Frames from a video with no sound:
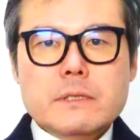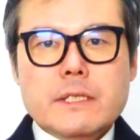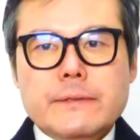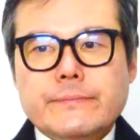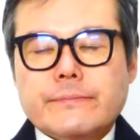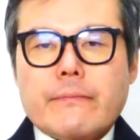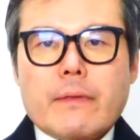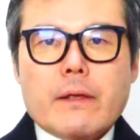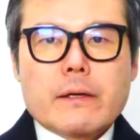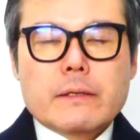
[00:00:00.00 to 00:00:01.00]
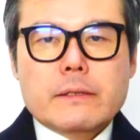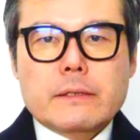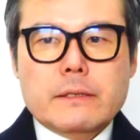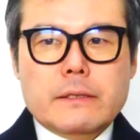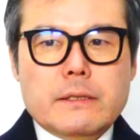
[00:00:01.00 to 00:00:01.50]
이제
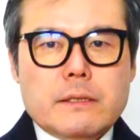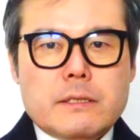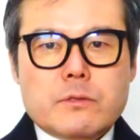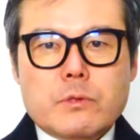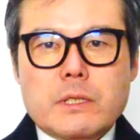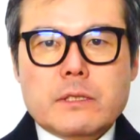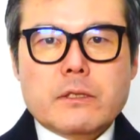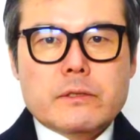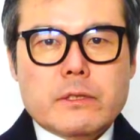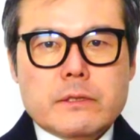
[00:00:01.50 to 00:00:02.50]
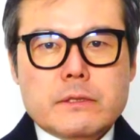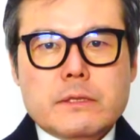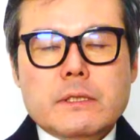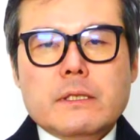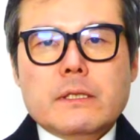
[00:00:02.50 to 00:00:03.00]
어, 기존에 있는
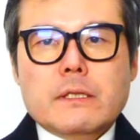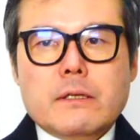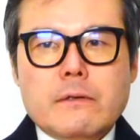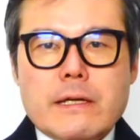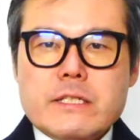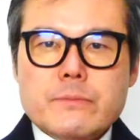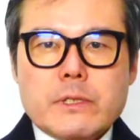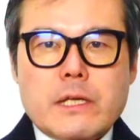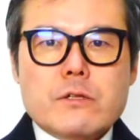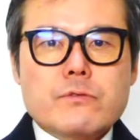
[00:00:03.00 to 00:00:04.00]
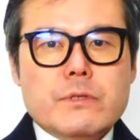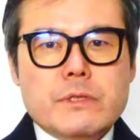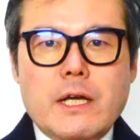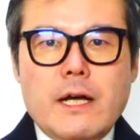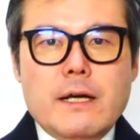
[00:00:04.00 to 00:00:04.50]
어떤 레짐을 깰 수
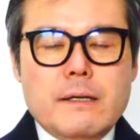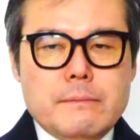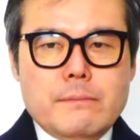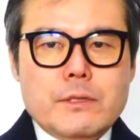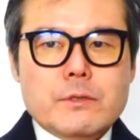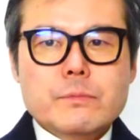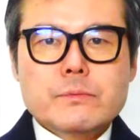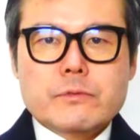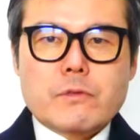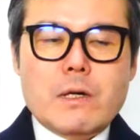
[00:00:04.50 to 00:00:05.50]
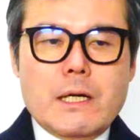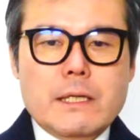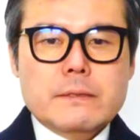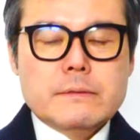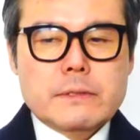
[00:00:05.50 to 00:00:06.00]
있느냐 뭐 이런
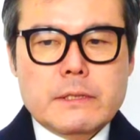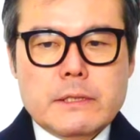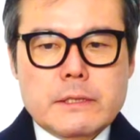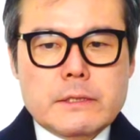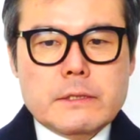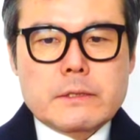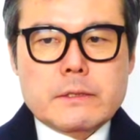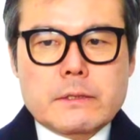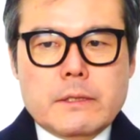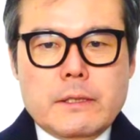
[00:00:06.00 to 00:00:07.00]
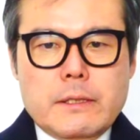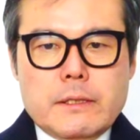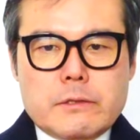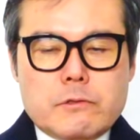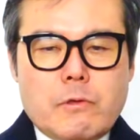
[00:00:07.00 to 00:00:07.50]
부분과
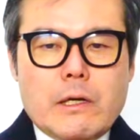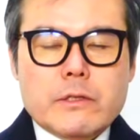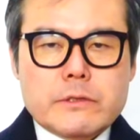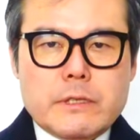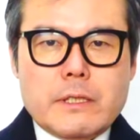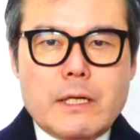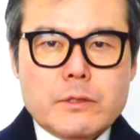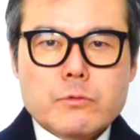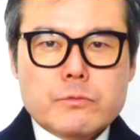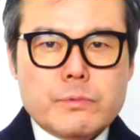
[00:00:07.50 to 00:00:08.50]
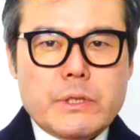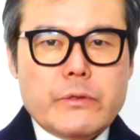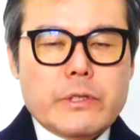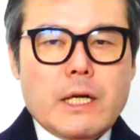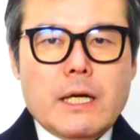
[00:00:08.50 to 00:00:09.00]
어, 그리고 과연 이제 한동훈
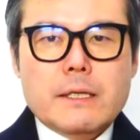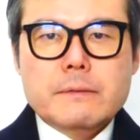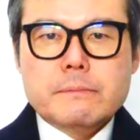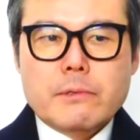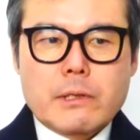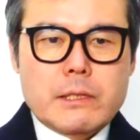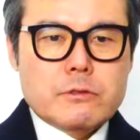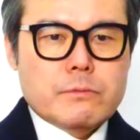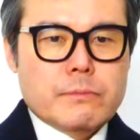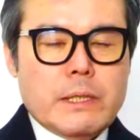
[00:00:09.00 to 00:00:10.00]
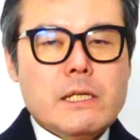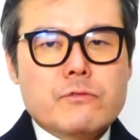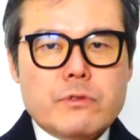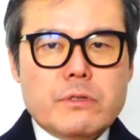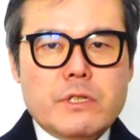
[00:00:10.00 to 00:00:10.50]
비대위가 뭔가 좀 해낼
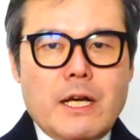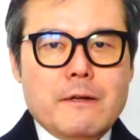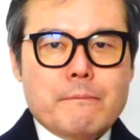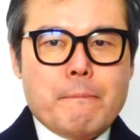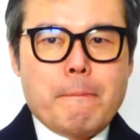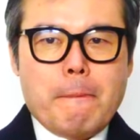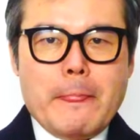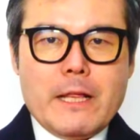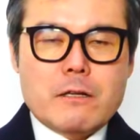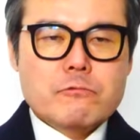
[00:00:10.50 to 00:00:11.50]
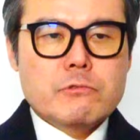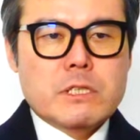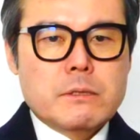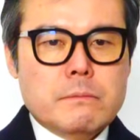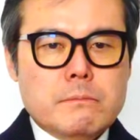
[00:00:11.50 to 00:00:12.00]
수 있느냐 그러니까
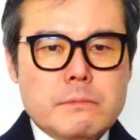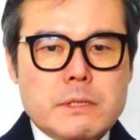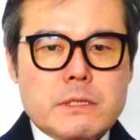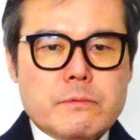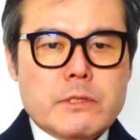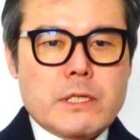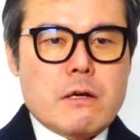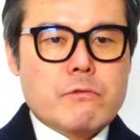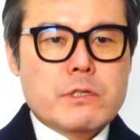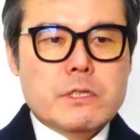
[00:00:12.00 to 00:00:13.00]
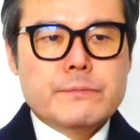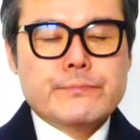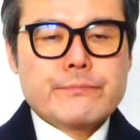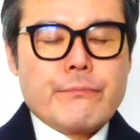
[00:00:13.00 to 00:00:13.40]
국힘이 지금 현재 갖고 있는